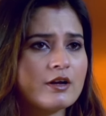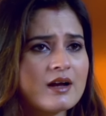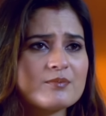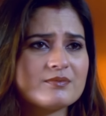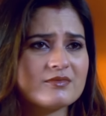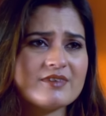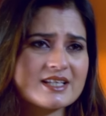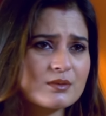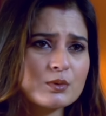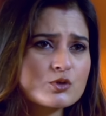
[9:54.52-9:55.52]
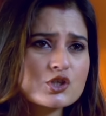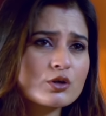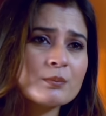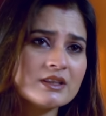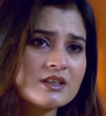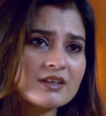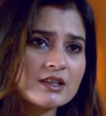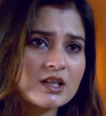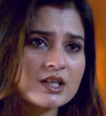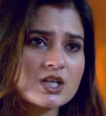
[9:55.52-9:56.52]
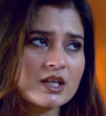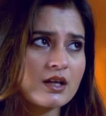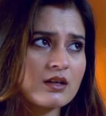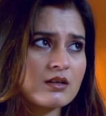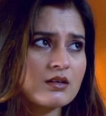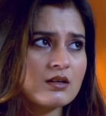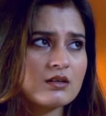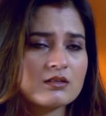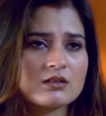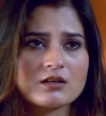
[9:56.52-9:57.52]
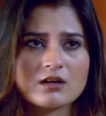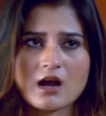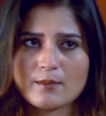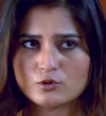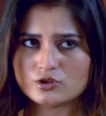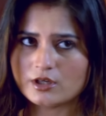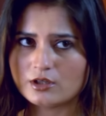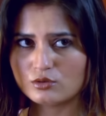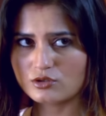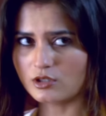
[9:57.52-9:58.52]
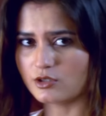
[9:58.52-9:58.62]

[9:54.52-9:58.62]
আর হ্যাঁ আর এমনি তো আমি কোনো মন্দির ফন্দিরে যাব না আর আপনাদের যেতে হয়তো